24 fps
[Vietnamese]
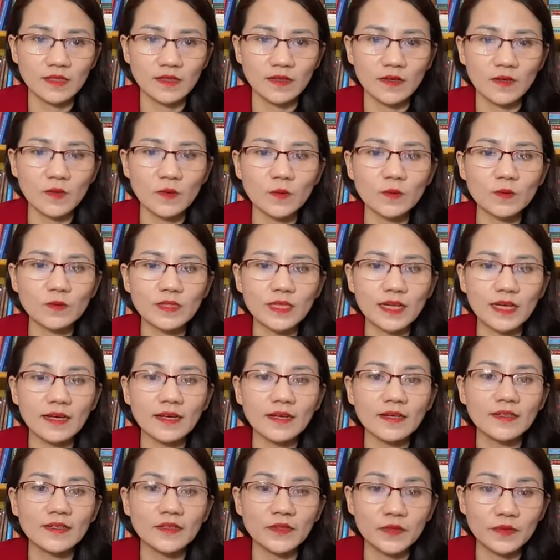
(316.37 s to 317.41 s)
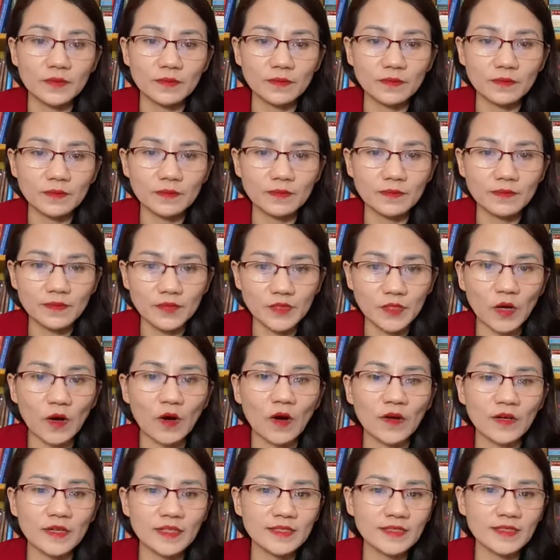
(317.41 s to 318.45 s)
thì nó cũng sẽ
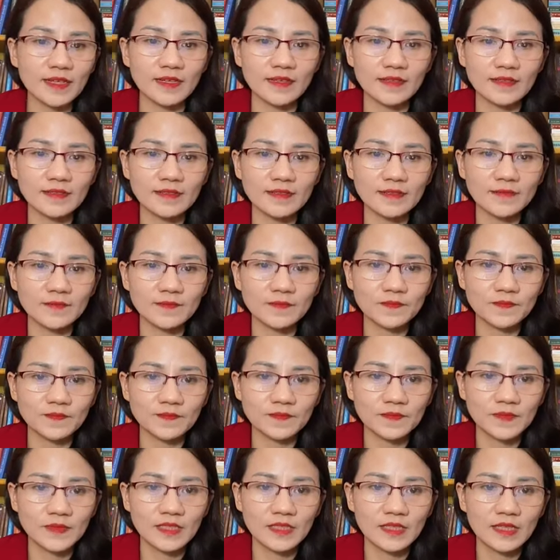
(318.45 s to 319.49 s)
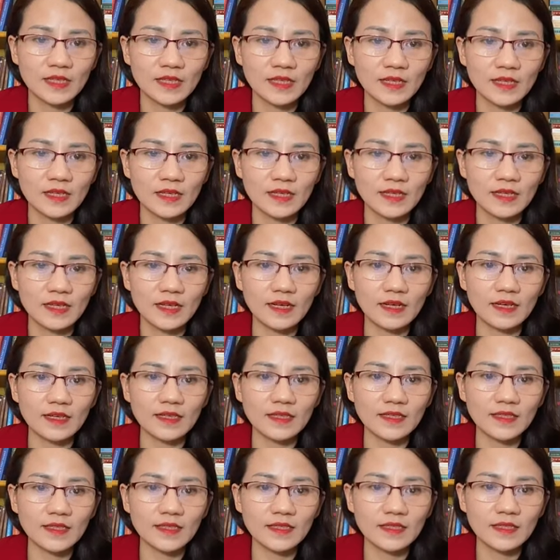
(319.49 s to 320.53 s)
nhỏ đi dần nên
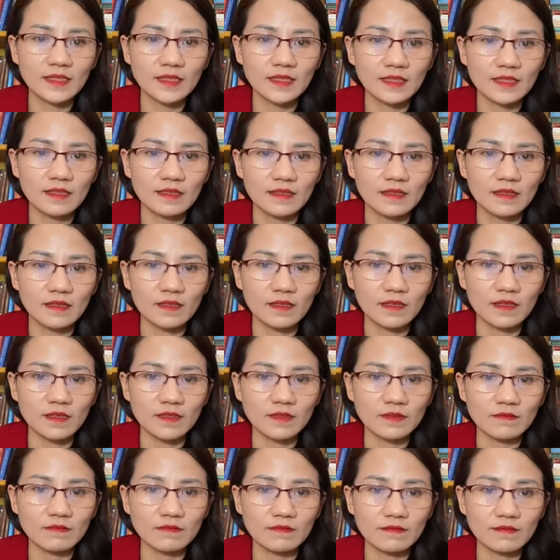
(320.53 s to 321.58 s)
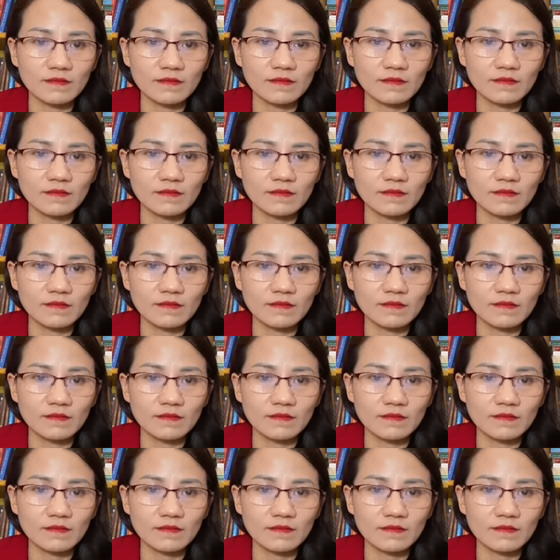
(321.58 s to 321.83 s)
là khi uh,